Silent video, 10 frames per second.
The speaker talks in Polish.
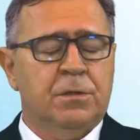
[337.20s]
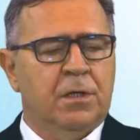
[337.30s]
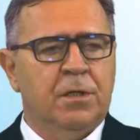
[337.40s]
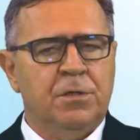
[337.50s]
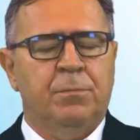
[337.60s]

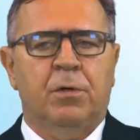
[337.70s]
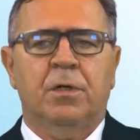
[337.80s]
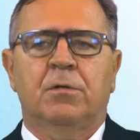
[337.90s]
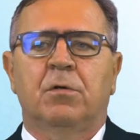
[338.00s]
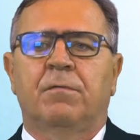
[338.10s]
serdecznie
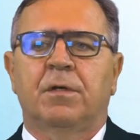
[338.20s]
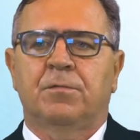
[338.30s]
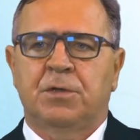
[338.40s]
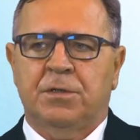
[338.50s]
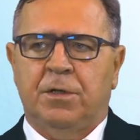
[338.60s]
pogratulować
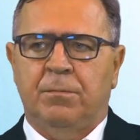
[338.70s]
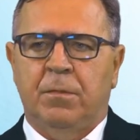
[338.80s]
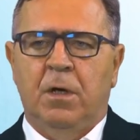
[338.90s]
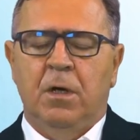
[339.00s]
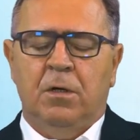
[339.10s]
wszystkim,
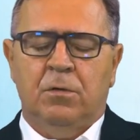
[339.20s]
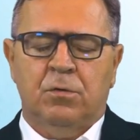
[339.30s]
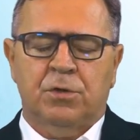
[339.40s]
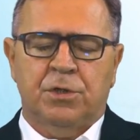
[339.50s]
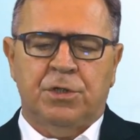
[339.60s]

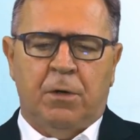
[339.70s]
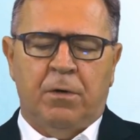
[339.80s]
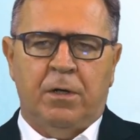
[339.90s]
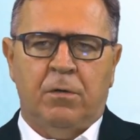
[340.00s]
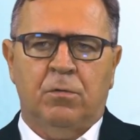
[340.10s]
którzy
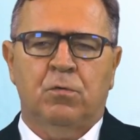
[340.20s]
działają,